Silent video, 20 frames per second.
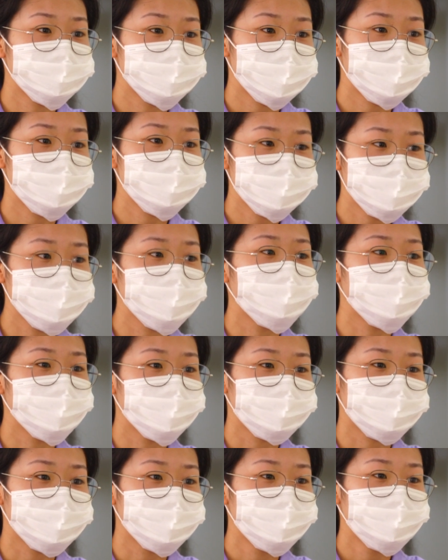的，是被
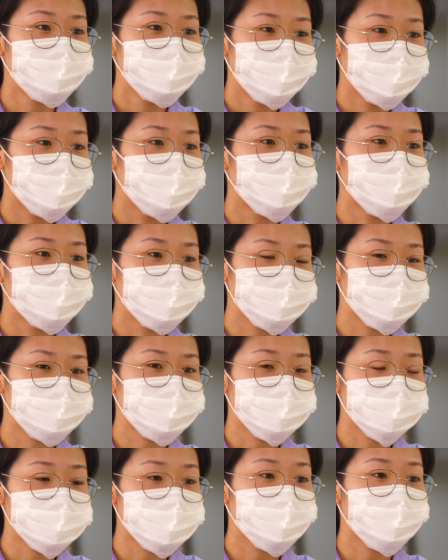认可的。
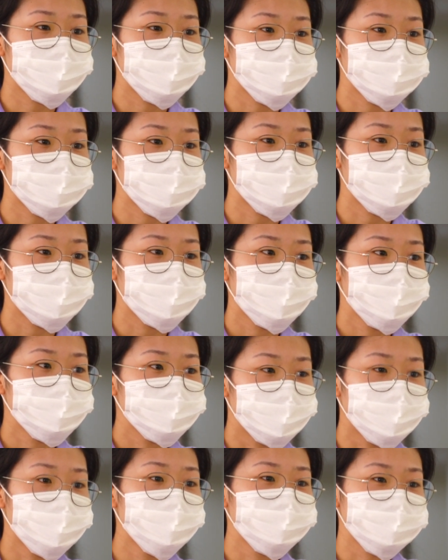嗯，我对这个社会
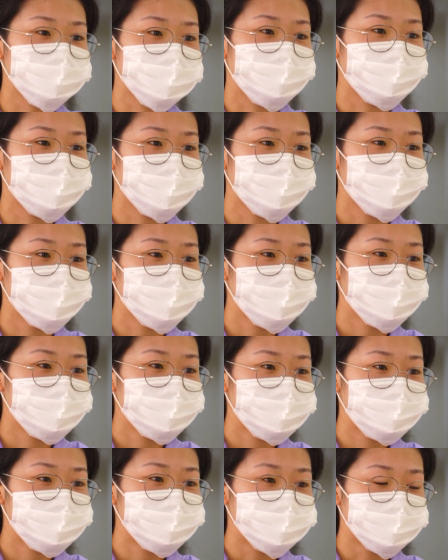是有贡献的。
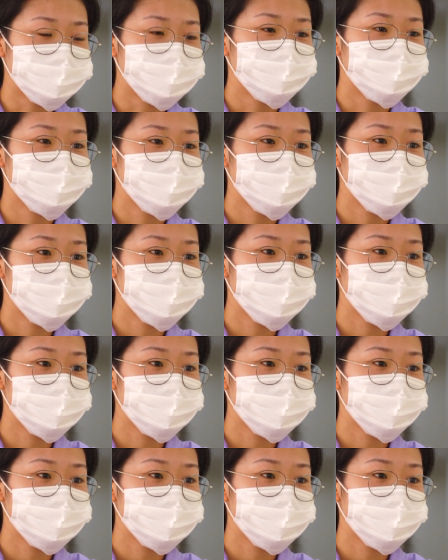要在这个